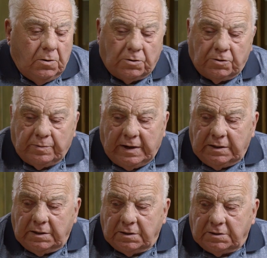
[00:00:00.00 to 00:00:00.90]

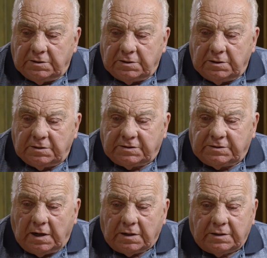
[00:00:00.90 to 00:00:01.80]
Irgendwann äh,
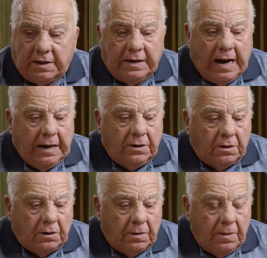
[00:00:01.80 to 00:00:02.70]
sagt dann
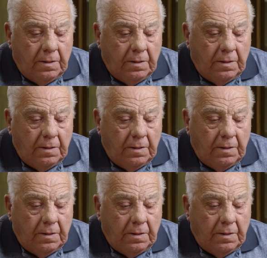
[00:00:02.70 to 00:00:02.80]
einer,